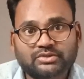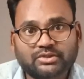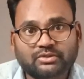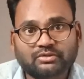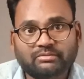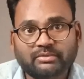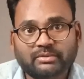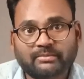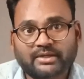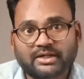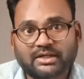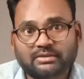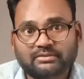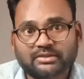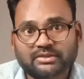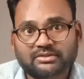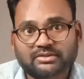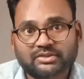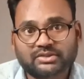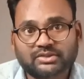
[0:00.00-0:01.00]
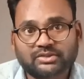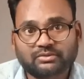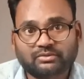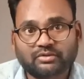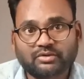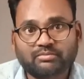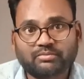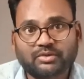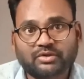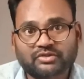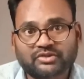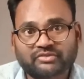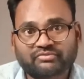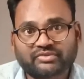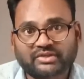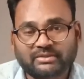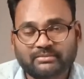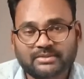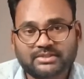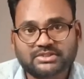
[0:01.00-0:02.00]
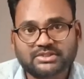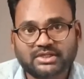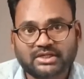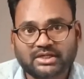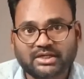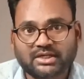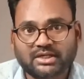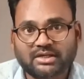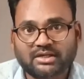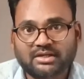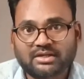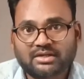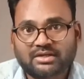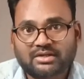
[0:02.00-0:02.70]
ज़रूर मैं बनाऊँगा क्योंकि वो बहुत ही फेमस जगह है